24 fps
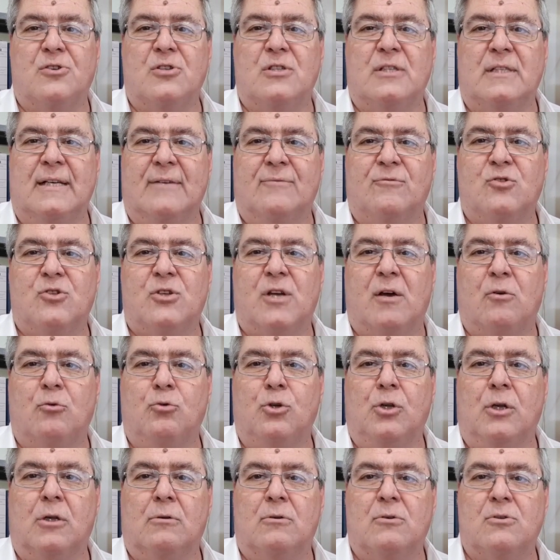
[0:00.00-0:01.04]
os livros
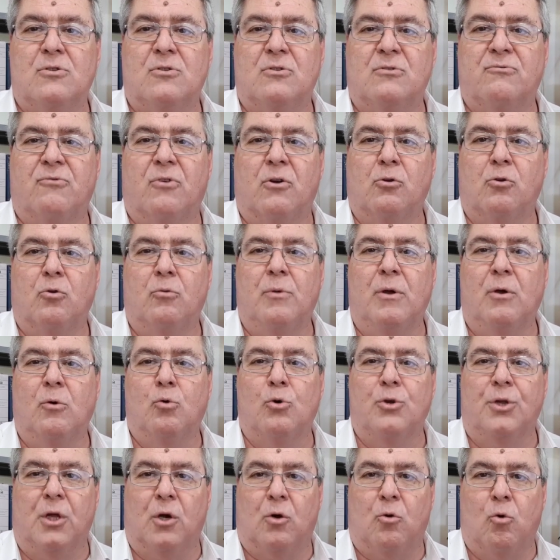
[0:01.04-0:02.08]
reunidos num volume
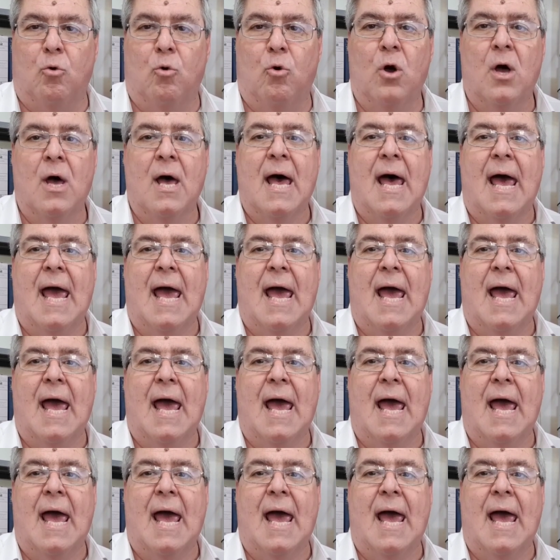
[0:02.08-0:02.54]
único.